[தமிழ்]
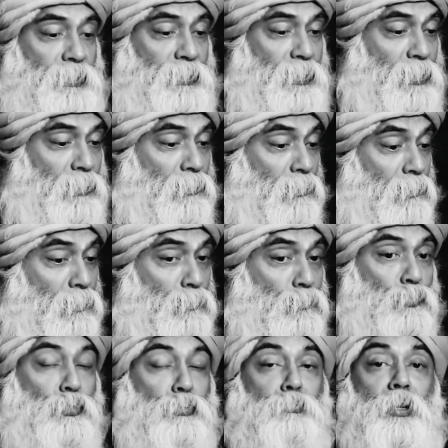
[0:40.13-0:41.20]
இது
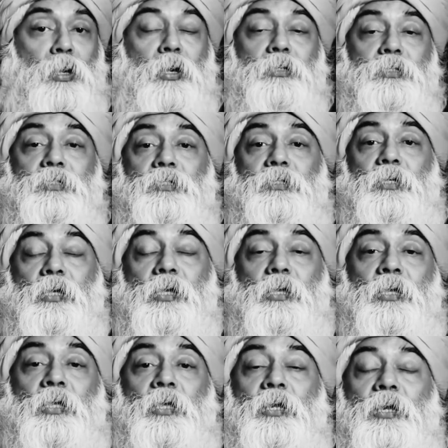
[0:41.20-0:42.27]
ஏதாவது ஒண்ணு மாறுச்சுன்னா
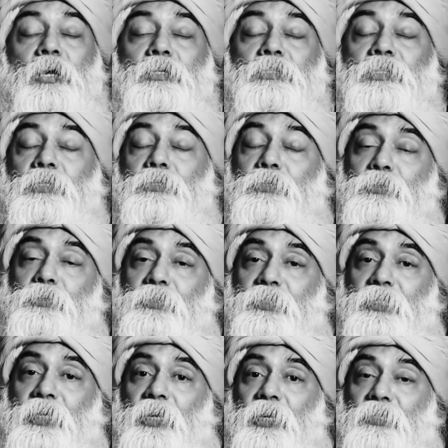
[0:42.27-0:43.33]
நான்
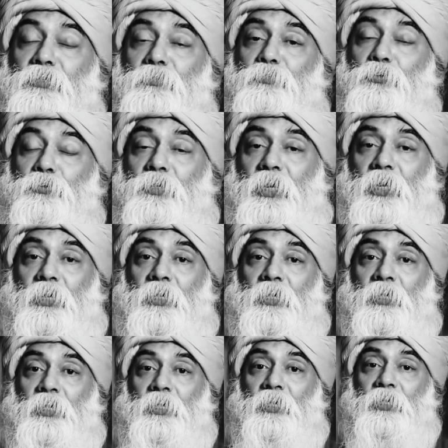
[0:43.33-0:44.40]
சந்தோஷத்தை இழந்து போகிறேன்
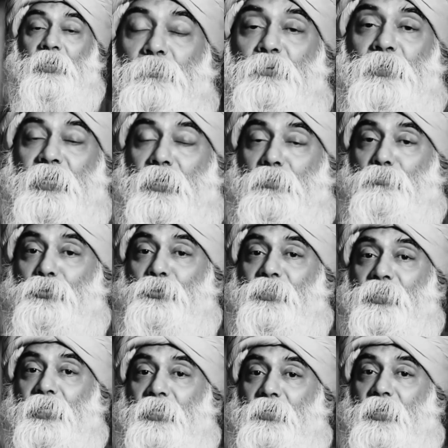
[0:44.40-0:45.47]
இப்ப என்
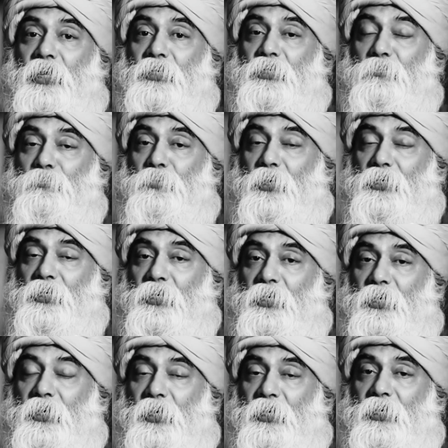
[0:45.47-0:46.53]
புத்தி என்
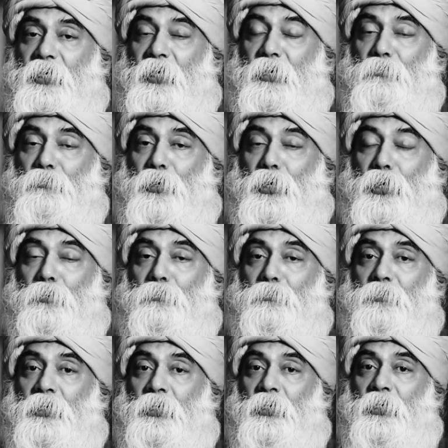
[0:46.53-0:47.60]
கட்டுப்பாட்டில் இல்லை என்
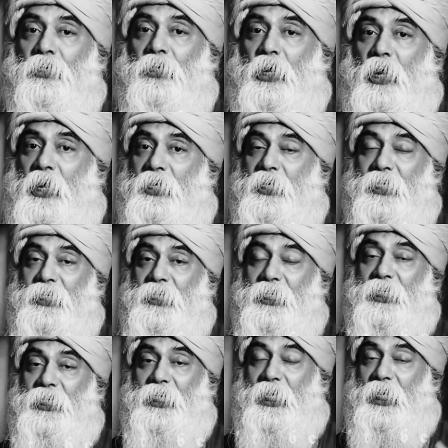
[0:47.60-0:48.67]
மனம்
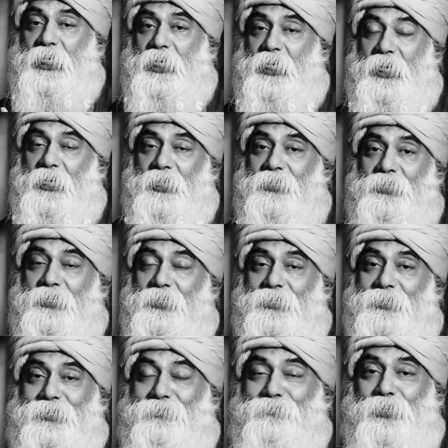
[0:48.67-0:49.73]
அடங்கி எனக்கு அடங்கி
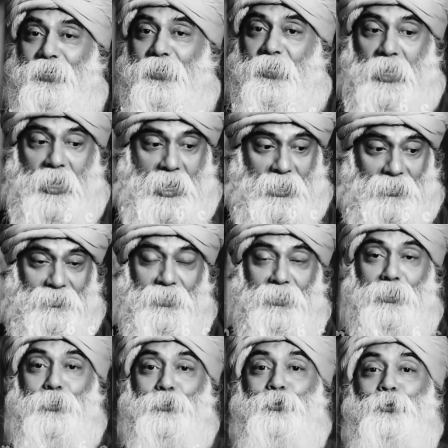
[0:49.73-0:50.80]
இருக்கவில்லை அது
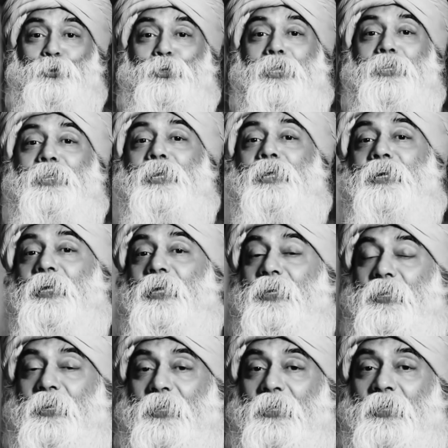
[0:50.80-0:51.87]
என்ன சொல்லுதோ அதான் நான்
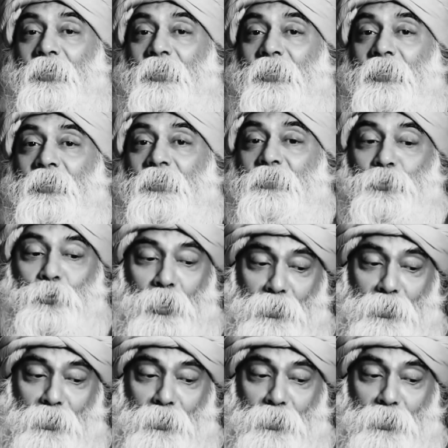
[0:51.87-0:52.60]
கேட்கிறேன் சோ